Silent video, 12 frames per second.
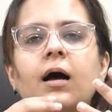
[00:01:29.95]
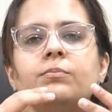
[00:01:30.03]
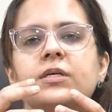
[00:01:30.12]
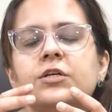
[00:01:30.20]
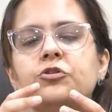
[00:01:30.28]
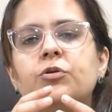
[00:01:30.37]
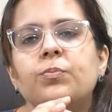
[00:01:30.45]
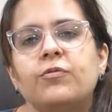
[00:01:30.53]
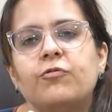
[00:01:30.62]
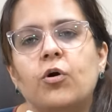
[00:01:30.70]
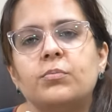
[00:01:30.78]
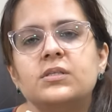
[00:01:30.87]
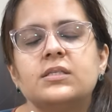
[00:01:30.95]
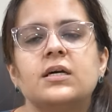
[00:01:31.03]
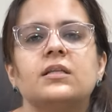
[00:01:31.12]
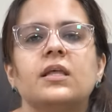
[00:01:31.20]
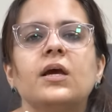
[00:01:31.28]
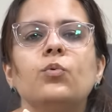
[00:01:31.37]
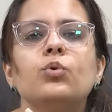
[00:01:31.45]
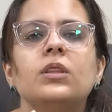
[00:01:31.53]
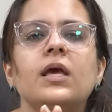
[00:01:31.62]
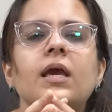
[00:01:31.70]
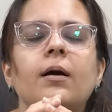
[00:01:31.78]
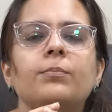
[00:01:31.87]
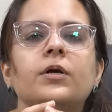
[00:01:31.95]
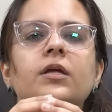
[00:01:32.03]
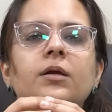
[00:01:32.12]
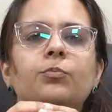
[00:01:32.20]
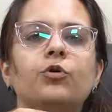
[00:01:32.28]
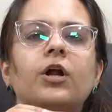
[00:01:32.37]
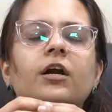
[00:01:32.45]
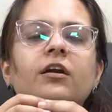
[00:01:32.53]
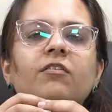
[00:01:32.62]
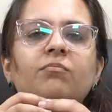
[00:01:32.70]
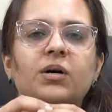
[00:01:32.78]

आप सेक्सुअल परफॉर्मेंस करते हैं उतने ही आपके रिप्रोडक्टिव